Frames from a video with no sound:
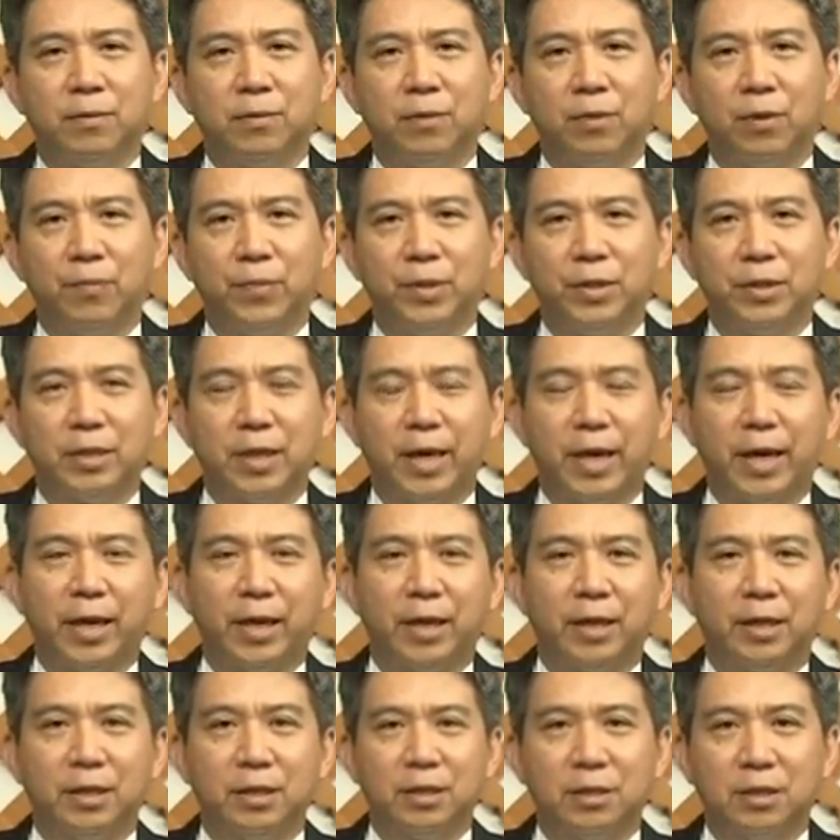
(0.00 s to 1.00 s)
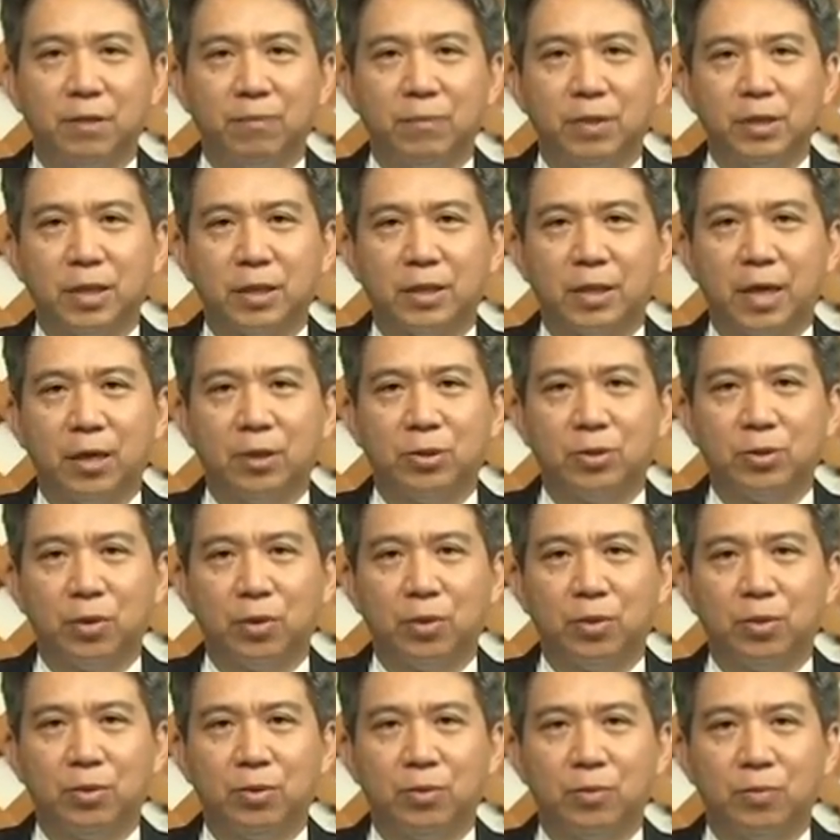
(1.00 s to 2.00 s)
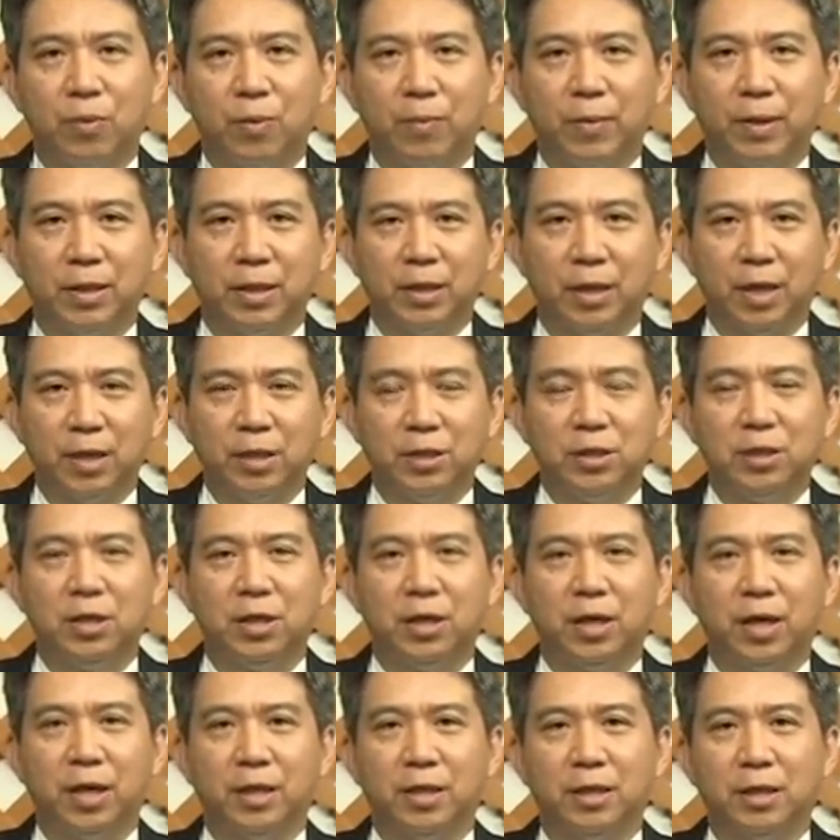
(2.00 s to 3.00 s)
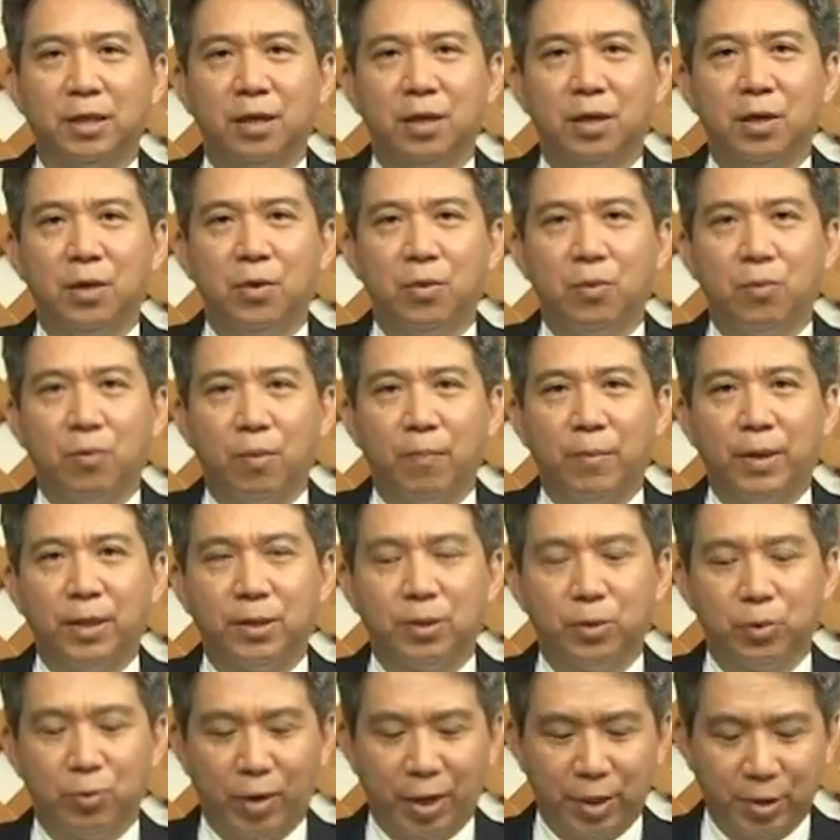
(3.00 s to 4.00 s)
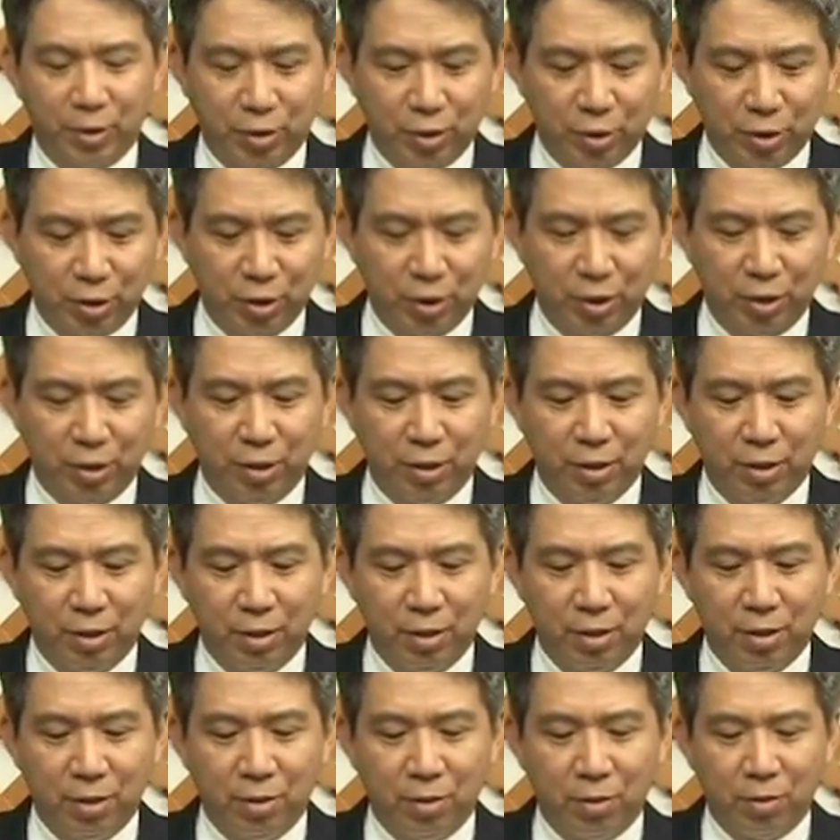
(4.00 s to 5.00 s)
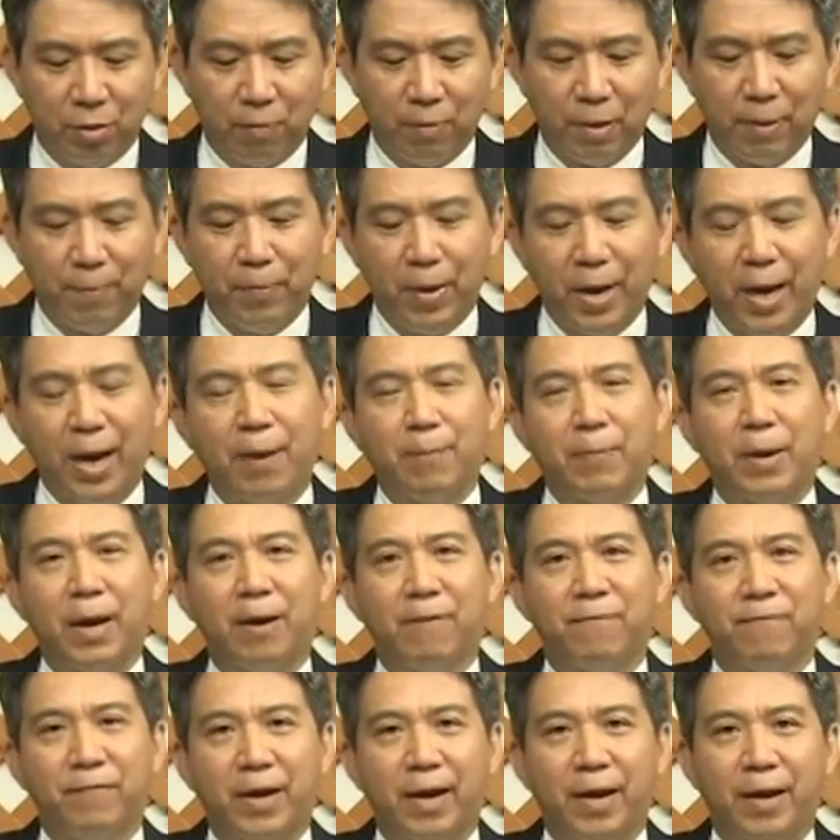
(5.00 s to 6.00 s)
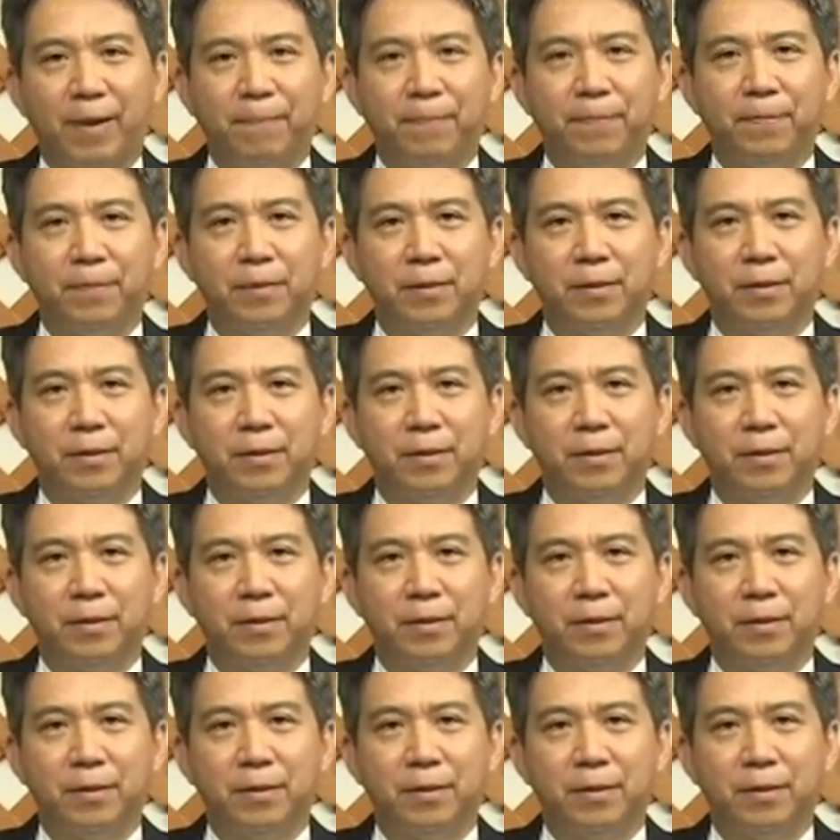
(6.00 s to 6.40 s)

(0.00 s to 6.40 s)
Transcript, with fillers: 我们在生命的当中，我们眼浅，我们短视，我们怕麻烦，